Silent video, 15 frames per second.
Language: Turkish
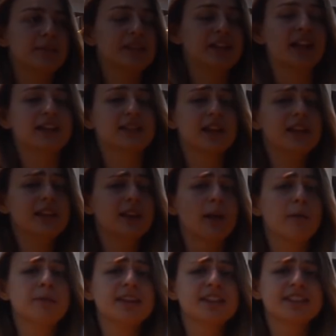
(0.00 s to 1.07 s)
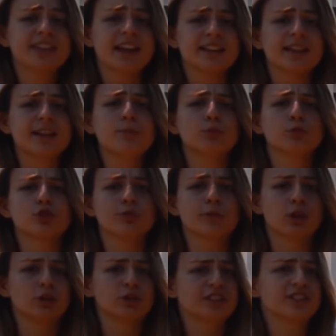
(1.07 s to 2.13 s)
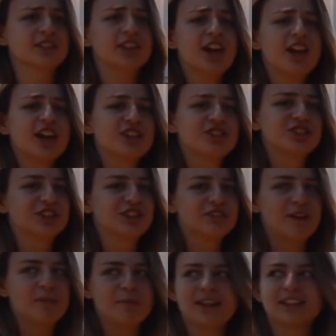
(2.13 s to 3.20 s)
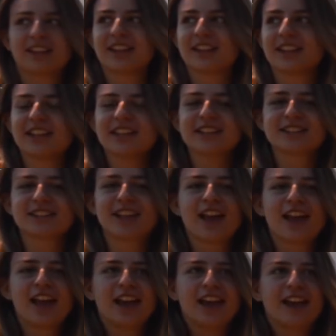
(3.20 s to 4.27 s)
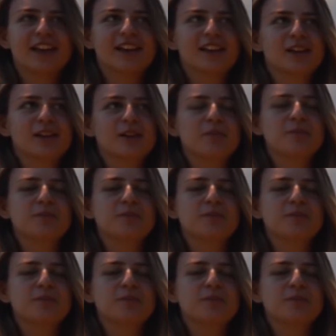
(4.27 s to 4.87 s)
bir tanesi. Hatta Prizrenlerin buluşma noktası Şadırvan Meydanı'ndayız. Ee,